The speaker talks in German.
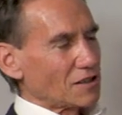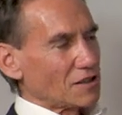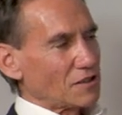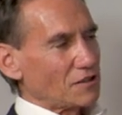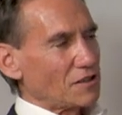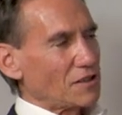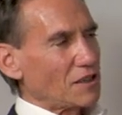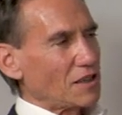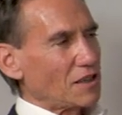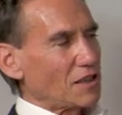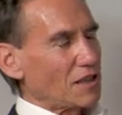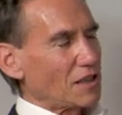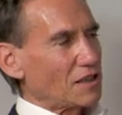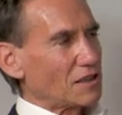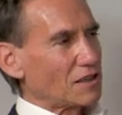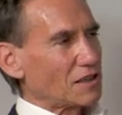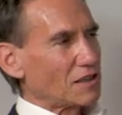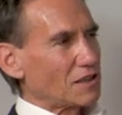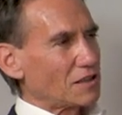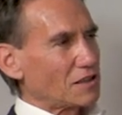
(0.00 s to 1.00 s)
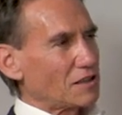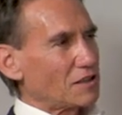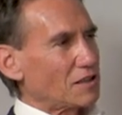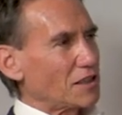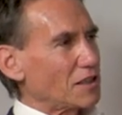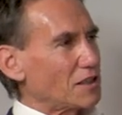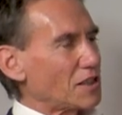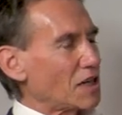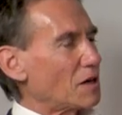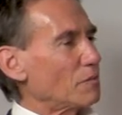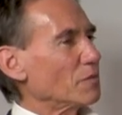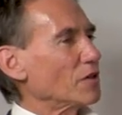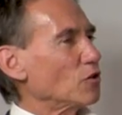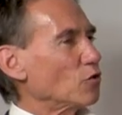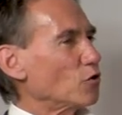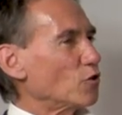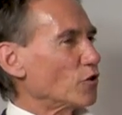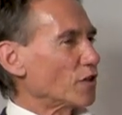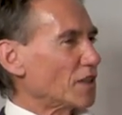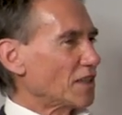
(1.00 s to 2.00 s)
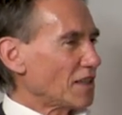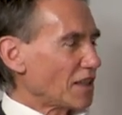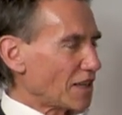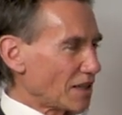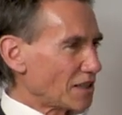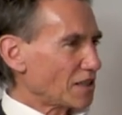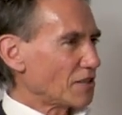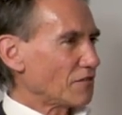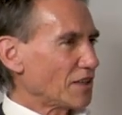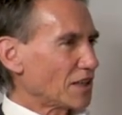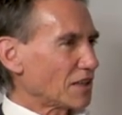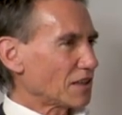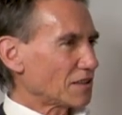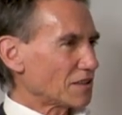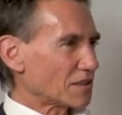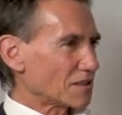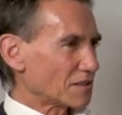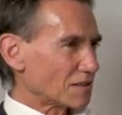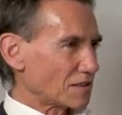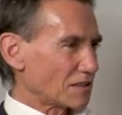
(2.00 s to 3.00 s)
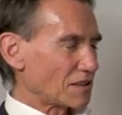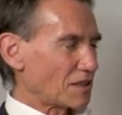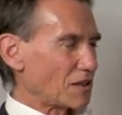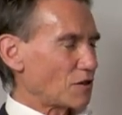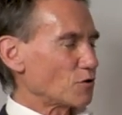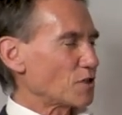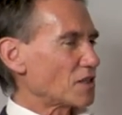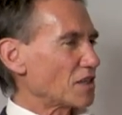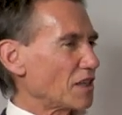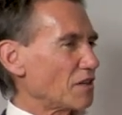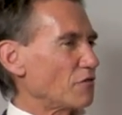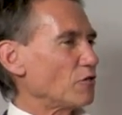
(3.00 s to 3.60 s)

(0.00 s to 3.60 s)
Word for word: eine, eine Terminologie entwickelt, aus der